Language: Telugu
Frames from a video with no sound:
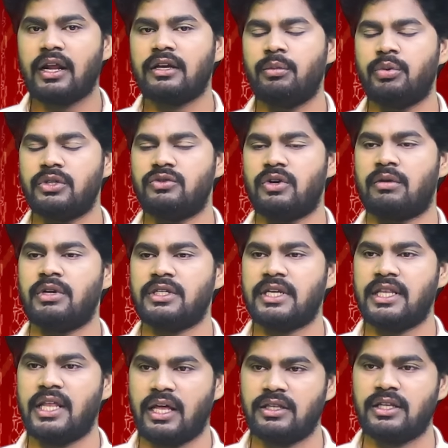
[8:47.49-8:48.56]
నాకు ఇప్పుడు జ్వరం
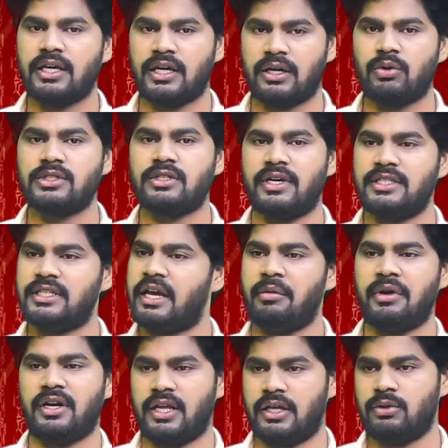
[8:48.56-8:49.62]
వస్తుంది అందుకే కొంచెం
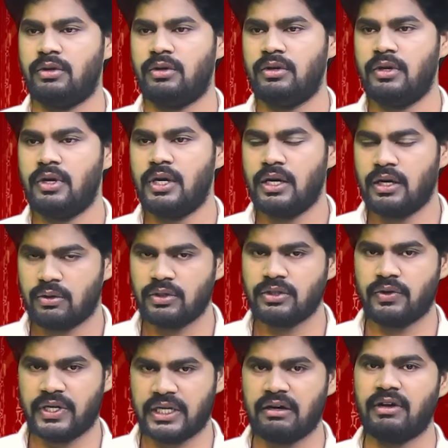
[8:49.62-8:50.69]
ఎంజాయ్మెంట్ లేదు
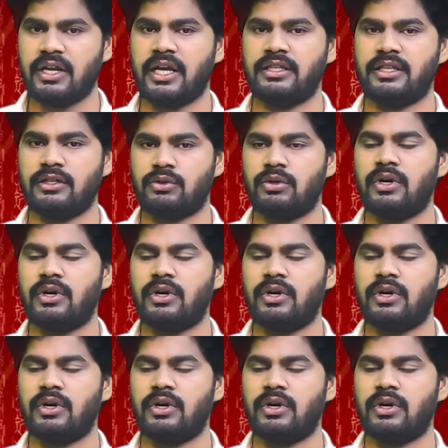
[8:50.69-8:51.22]
కొంచెం రికవరీ అయితే